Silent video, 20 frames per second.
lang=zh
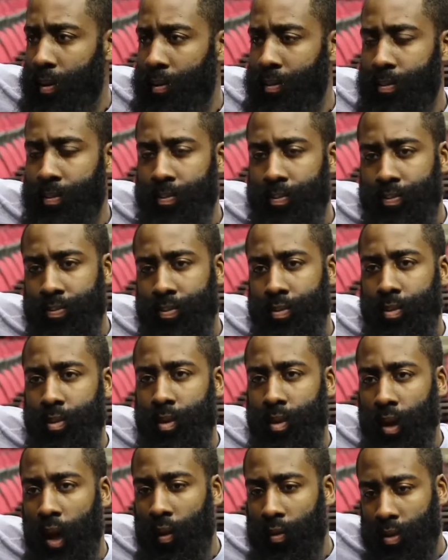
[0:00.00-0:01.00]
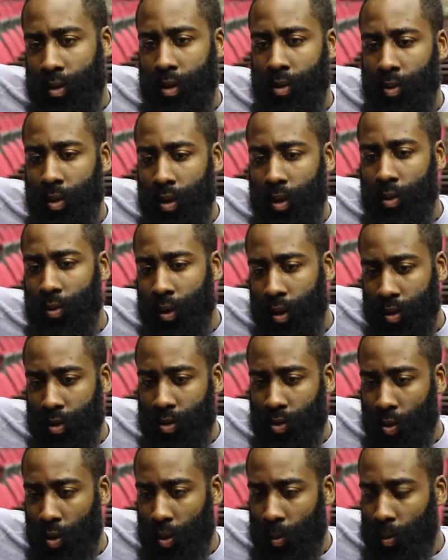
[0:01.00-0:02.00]
然，管理层的举动是为了打
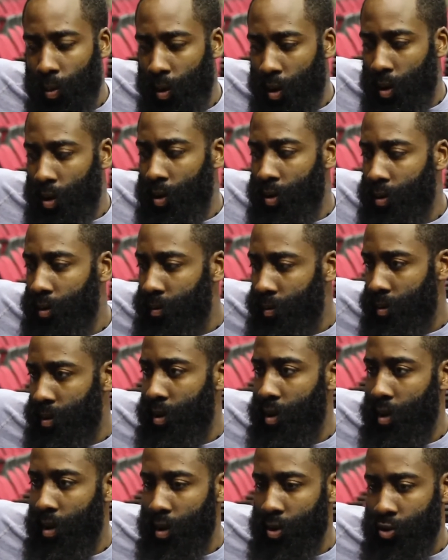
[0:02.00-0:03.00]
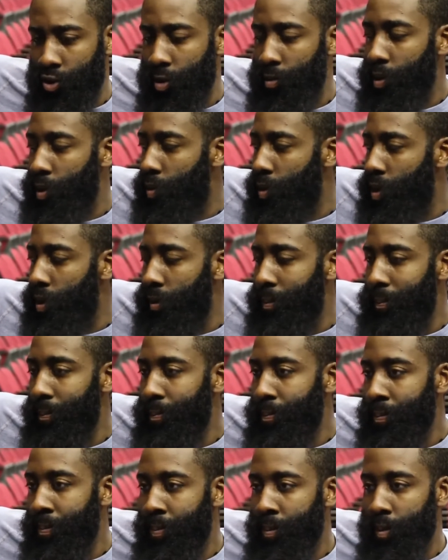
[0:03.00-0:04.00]
醒哈登，再不从悲伤中
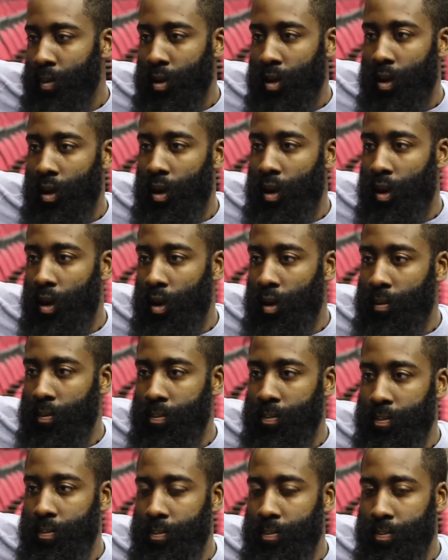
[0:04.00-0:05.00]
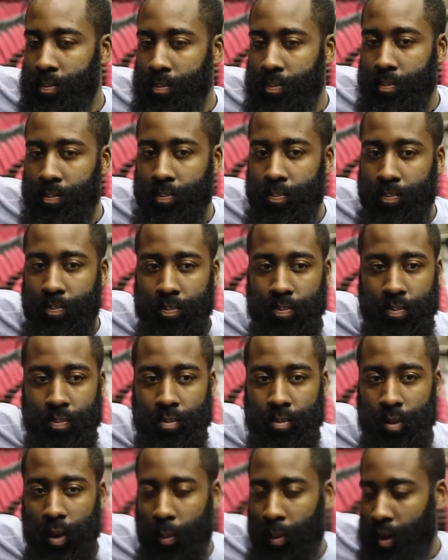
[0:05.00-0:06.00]
走出来，倒霉的就该轮
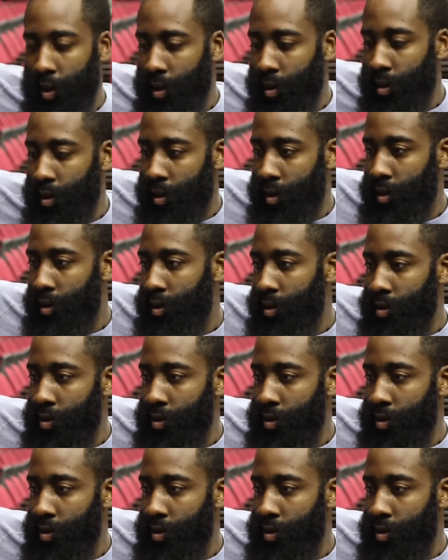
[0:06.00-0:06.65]
到你了。